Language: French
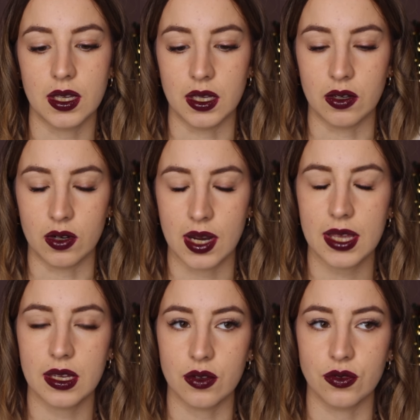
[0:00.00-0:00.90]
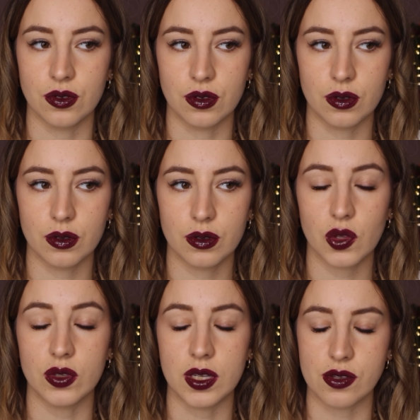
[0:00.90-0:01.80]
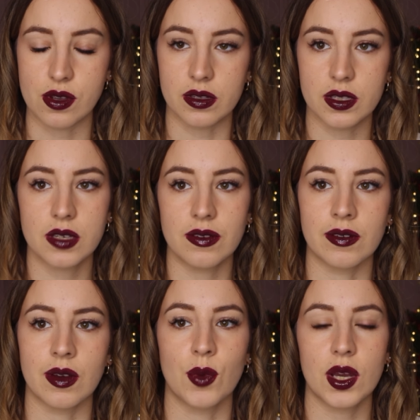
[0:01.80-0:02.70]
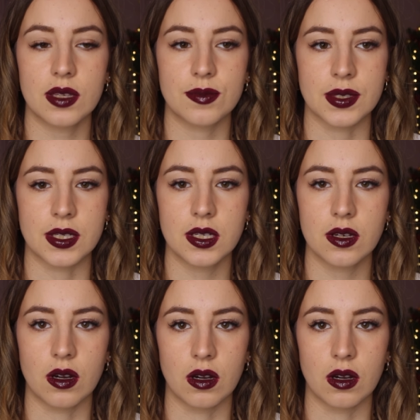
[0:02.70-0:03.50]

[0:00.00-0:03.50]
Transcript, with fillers: Et euh, là, il y a une, une soignante qui vient vers moi qui me dit